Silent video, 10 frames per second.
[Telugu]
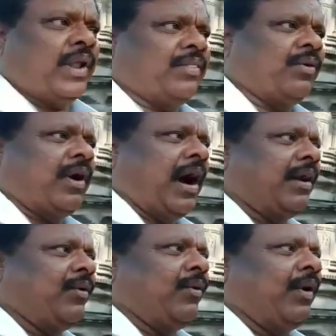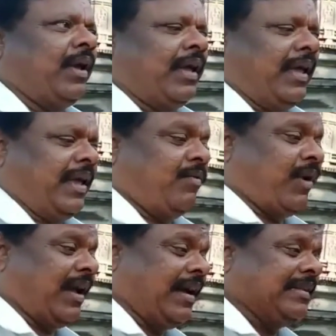ఉన్నందుకు గాను ఈ
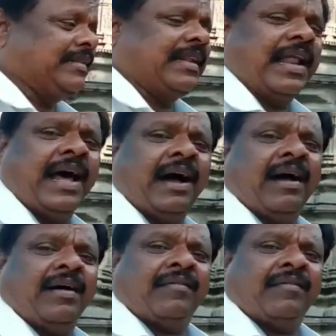వరంగల్ జిల్లాల